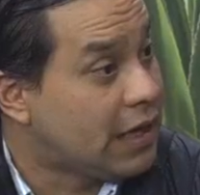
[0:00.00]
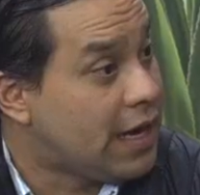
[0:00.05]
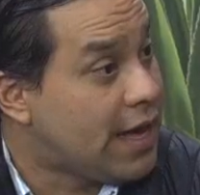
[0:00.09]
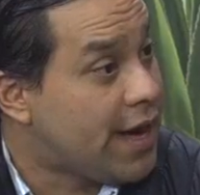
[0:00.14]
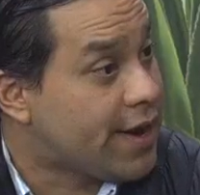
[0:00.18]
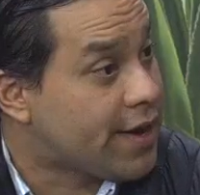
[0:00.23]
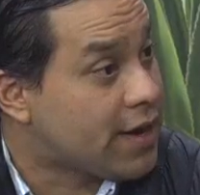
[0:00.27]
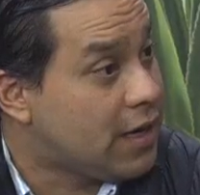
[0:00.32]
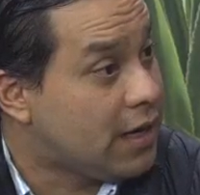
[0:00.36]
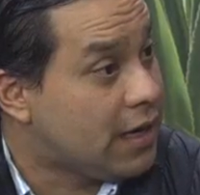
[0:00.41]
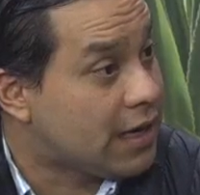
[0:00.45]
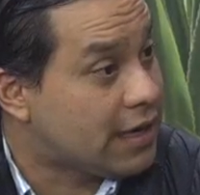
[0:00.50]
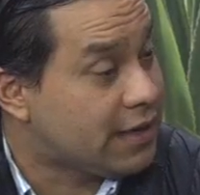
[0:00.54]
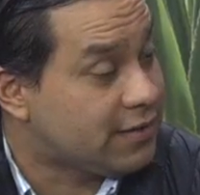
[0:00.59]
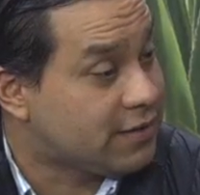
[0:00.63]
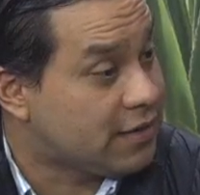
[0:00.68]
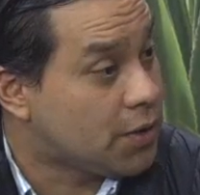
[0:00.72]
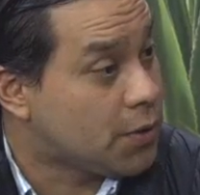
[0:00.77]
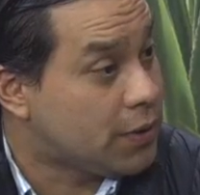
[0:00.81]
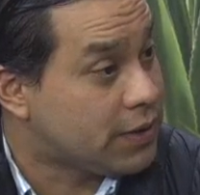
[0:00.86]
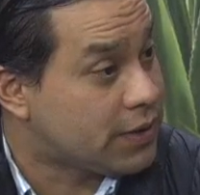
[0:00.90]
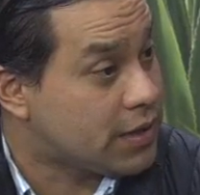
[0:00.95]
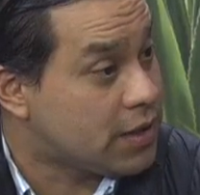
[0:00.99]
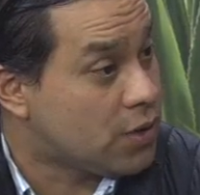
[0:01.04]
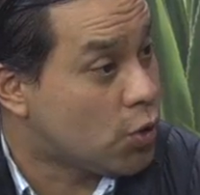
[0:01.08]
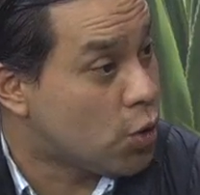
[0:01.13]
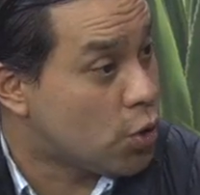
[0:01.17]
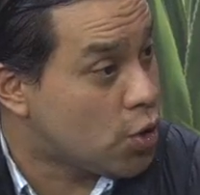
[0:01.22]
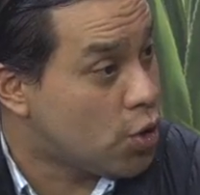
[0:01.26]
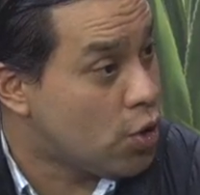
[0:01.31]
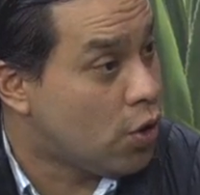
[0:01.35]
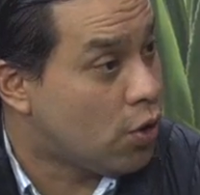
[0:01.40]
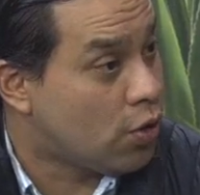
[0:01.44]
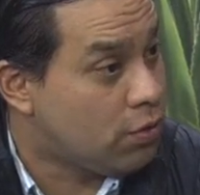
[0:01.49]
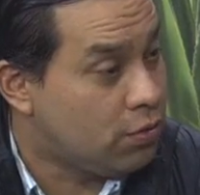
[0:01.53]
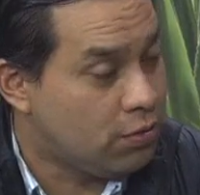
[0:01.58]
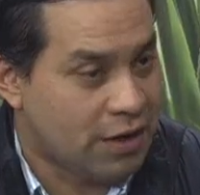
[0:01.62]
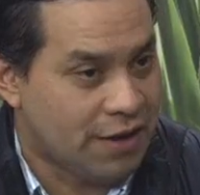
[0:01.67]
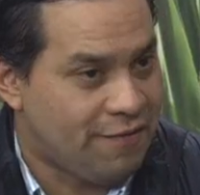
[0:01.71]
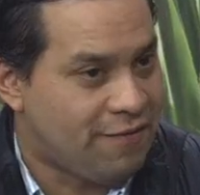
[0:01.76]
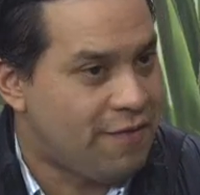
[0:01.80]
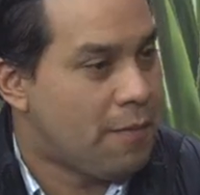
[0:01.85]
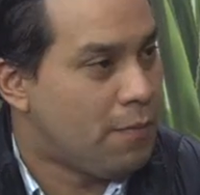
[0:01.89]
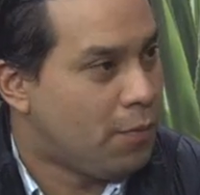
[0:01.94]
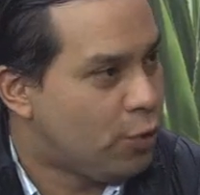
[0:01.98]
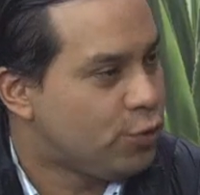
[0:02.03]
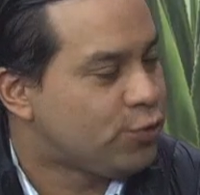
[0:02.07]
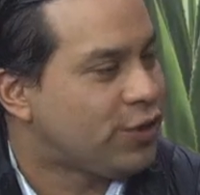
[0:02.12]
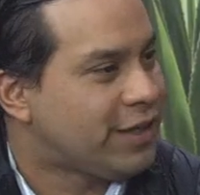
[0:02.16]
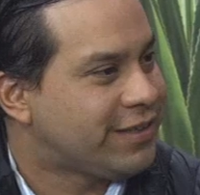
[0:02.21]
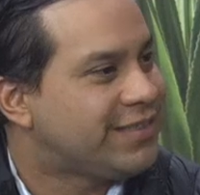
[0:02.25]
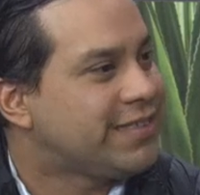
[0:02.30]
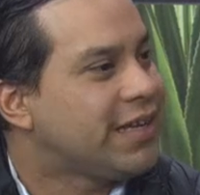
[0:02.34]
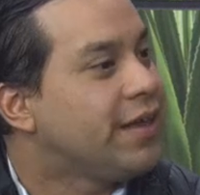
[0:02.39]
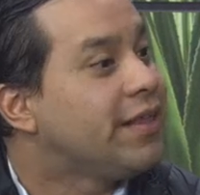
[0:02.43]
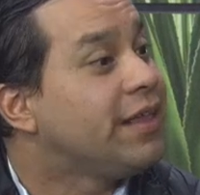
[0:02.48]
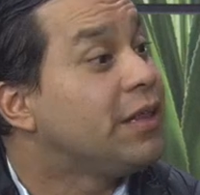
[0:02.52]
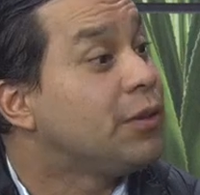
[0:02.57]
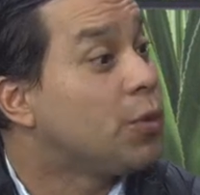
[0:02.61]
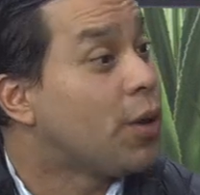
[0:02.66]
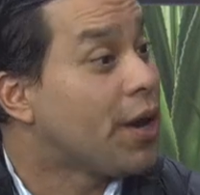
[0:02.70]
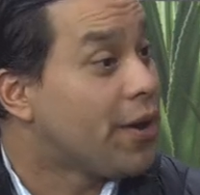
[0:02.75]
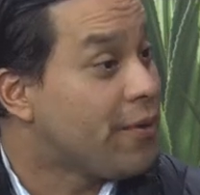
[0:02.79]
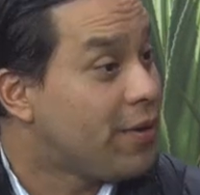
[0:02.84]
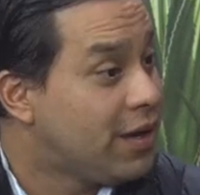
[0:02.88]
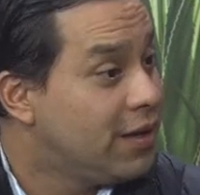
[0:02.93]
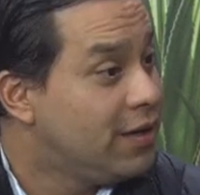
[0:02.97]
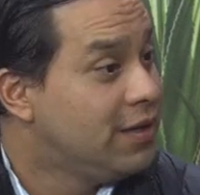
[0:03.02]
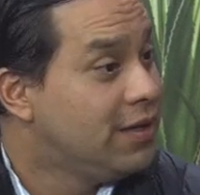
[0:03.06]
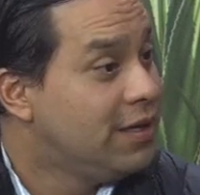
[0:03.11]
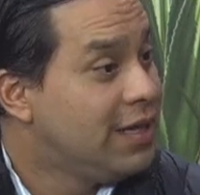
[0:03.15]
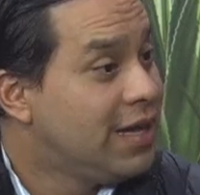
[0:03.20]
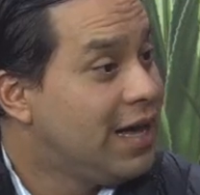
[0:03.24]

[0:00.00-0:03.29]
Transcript: Larga, la que se encuentra en los kioscos, la famosa sede nueva.